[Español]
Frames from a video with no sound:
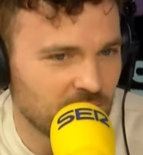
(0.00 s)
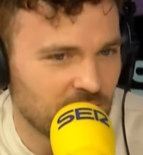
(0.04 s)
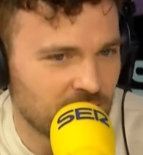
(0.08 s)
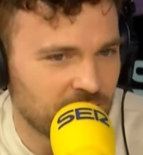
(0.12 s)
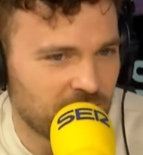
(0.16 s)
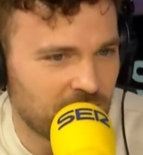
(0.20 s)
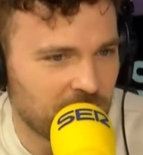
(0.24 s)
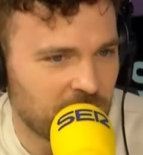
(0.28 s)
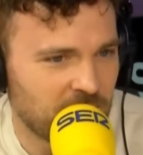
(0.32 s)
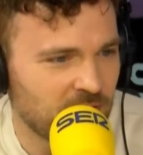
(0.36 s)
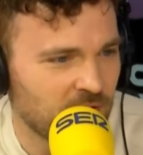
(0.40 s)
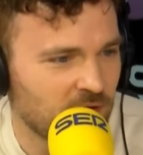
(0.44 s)
La
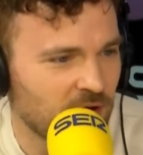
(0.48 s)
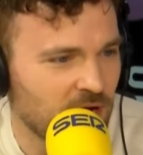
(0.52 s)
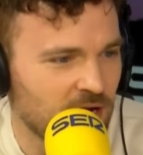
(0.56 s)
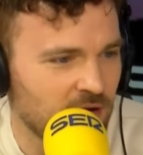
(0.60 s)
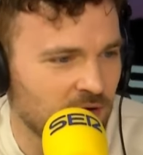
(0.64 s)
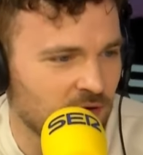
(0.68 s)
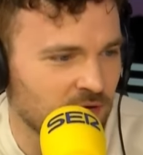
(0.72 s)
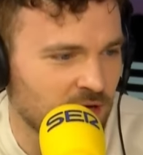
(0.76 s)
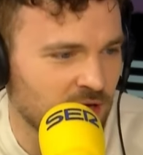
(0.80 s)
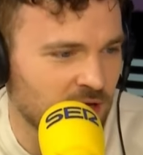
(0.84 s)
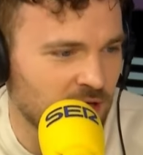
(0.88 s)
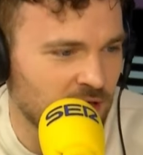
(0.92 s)
fama no era
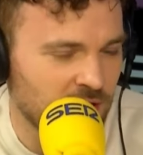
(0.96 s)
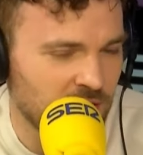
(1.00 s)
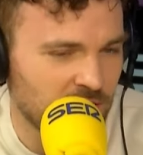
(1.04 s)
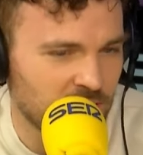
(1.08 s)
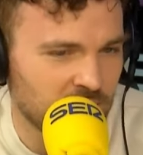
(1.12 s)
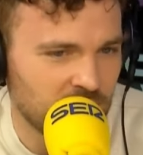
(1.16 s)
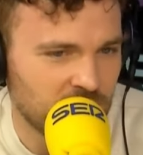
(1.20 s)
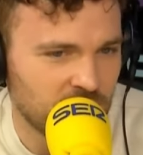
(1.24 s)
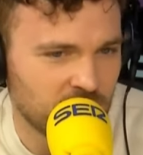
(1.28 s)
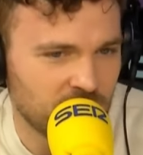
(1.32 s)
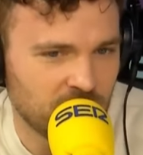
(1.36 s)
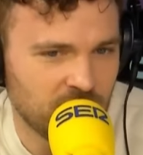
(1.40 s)
lo
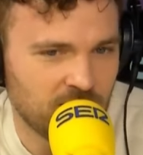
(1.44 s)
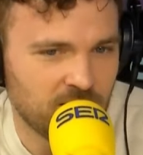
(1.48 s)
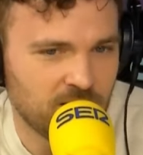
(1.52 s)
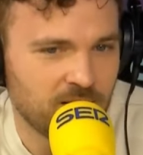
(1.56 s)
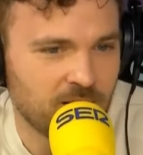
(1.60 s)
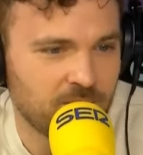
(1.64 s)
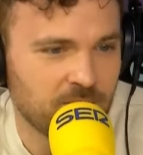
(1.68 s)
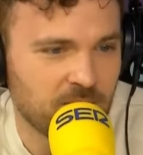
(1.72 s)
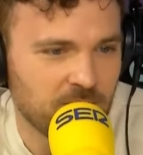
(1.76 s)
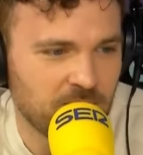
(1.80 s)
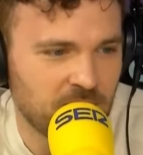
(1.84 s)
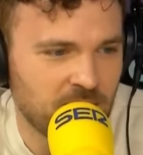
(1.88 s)
que, lo que
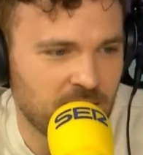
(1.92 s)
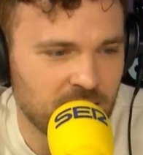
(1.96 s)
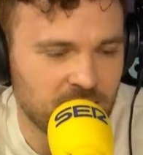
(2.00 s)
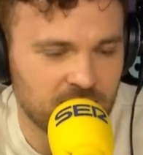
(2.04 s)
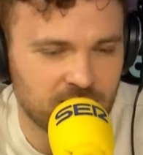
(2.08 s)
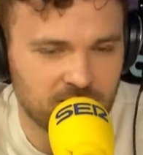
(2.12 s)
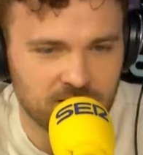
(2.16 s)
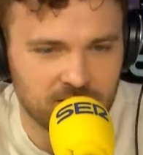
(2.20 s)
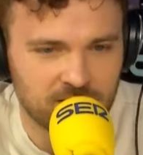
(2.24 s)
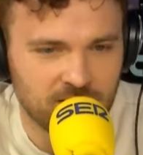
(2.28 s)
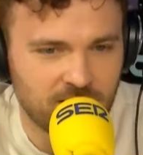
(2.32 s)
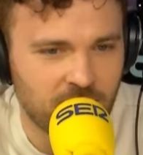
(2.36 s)
a mí me
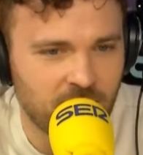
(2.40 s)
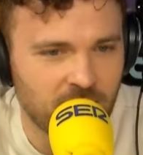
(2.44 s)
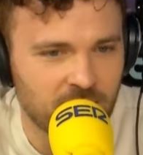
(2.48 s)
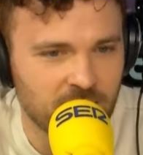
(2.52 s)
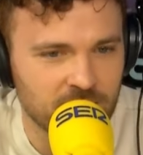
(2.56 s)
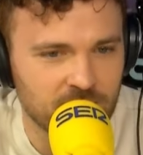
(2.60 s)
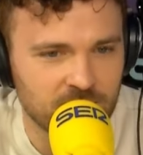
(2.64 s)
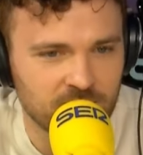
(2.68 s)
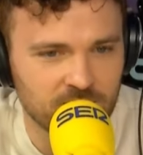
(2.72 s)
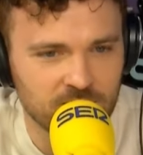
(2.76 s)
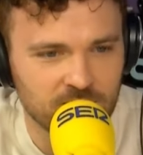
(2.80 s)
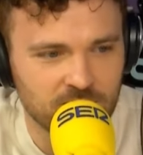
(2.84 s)
interesaba
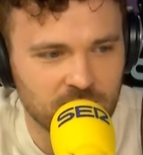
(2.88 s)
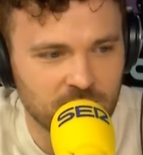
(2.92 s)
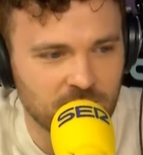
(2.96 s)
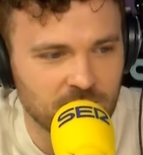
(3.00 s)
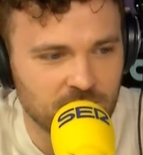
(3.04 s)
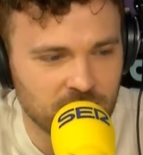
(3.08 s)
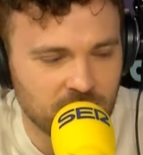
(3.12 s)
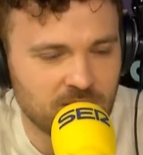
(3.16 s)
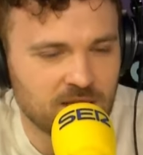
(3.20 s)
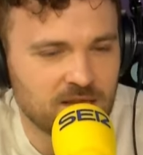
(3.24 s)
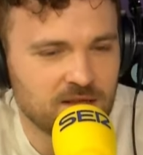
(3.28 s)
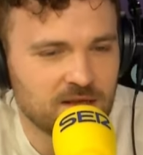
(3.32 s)
de esto,
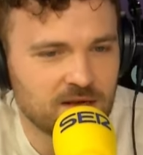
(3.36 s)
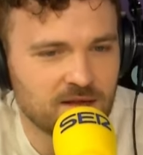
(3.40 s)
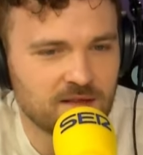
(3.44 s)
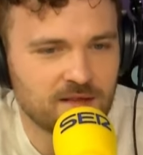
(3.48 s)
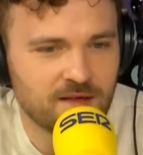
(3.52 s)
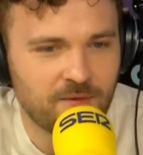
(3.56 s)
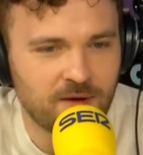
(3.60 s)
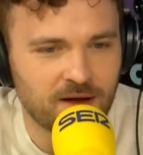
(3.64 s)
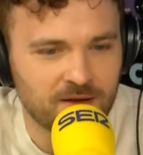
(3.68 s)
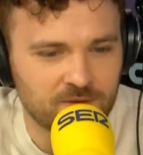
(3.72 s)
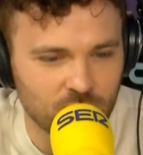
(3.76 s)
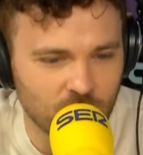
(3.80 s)
me
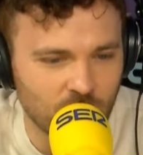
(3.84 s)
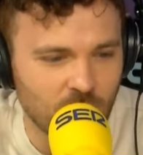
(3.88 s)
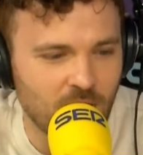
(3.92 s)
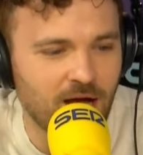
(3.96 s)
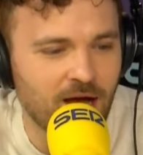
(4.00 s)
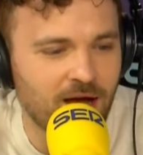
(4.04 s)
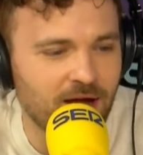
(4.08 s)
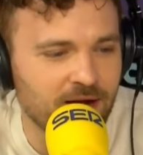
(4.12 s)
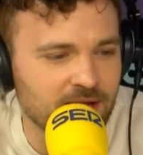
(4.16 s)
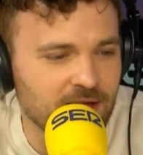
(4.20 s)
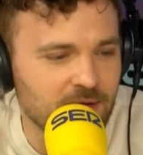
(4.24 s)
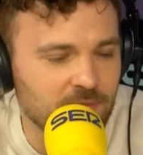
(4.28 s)
interesaba
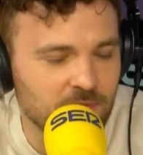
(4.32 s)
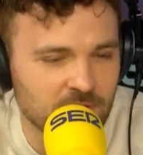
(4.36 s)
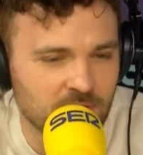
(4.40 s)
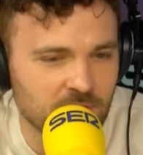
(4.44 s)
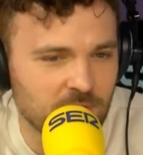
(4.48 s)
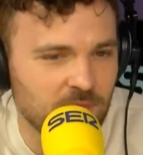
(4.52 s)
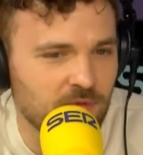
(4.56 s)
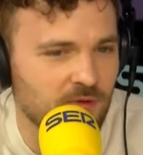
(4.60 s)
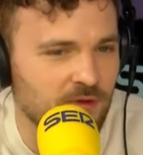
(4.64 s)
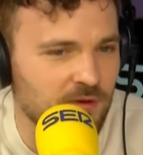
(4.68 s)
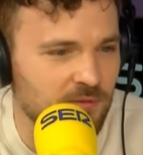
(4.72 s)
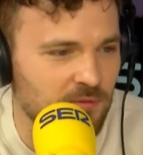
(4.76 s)
actuar y
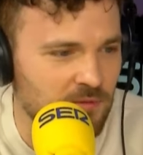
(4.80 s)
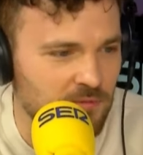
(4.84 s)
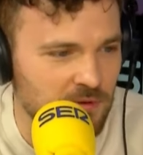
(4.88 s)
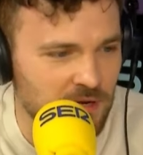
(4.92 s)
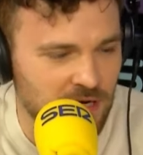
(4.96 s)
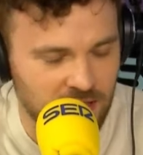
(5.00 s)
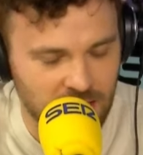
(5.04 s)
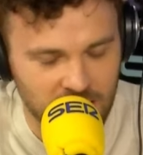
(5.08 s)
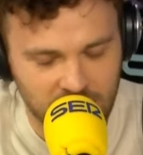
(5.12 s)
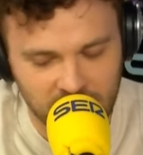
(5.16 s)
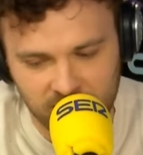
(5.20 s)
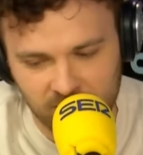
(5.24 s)
bueno, poder
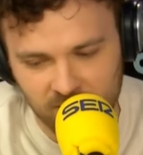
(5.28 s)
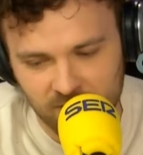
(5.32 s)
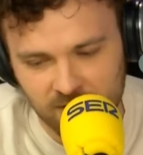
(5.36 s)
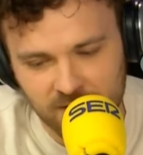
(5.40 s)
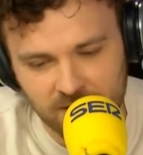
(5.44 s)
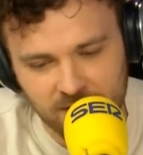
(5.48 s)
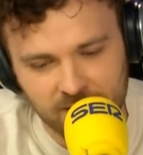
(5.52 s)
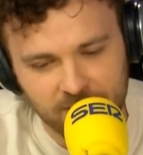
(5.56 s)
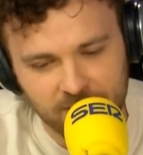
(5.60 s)
vivir de ello.